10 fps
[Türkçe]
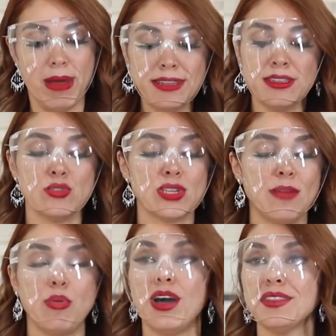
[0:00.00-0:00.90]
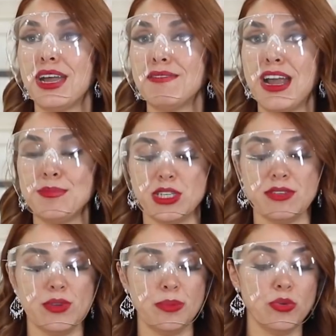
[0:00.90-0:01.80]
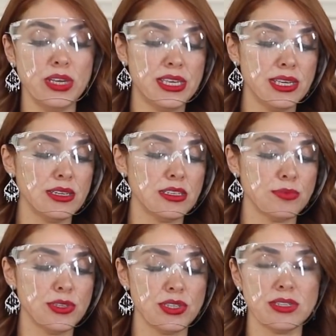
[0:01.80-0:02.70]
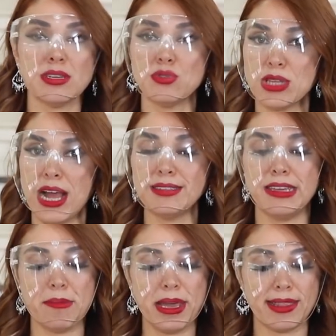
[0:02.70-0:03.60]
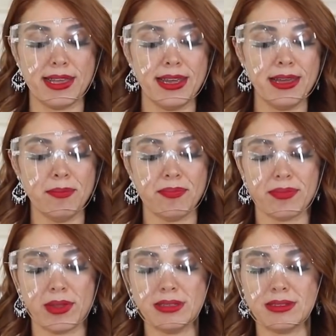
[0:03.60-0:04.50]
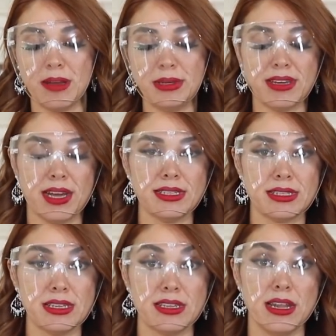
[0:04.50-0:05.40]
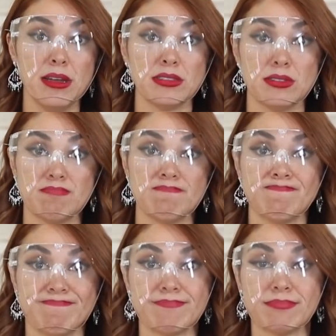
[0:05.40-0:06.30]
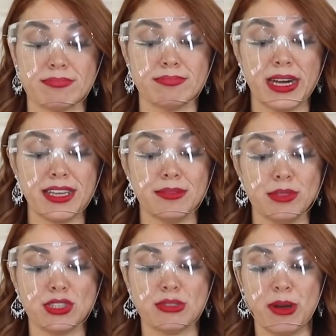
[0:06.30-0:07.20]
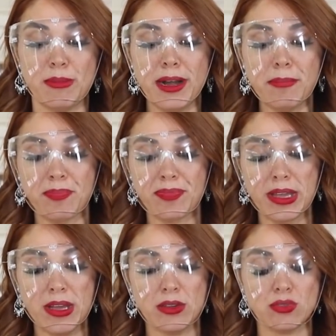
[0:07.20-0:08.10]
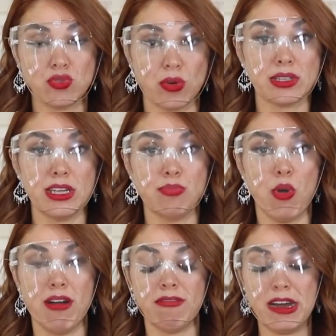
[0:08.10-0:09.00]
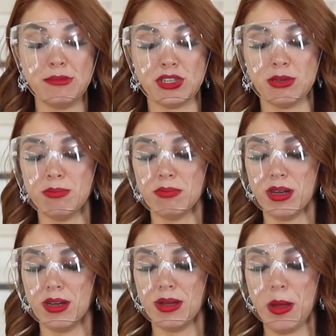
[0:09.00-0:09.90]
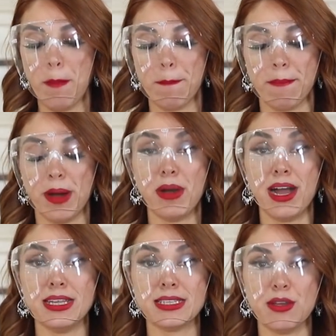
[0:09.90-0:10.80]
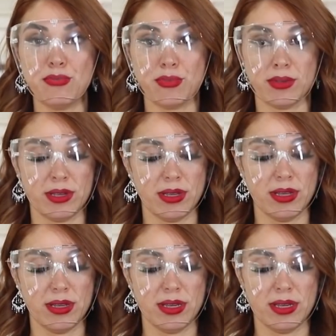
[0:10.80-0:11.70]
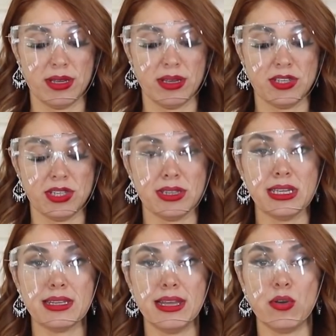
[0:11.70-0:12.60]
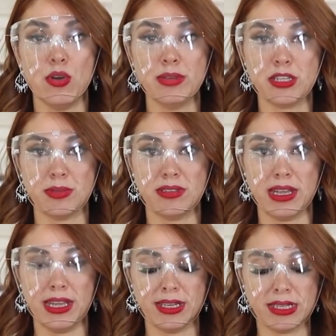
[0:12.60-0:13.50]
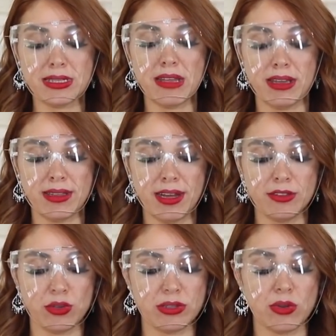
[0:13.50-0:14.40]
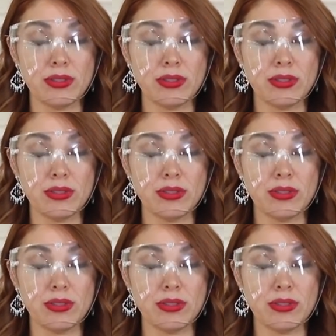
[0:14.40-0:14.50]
Ben de güzel puanlar vermişim ve bu iki yarışmacının da güzeldi yemekleri. Hatta bir tanesine bayılmıştım ama çok da iyi puan vermişim. Ama maalesef eşitlikle 15.000 TL ikisi de veda ediyorlar.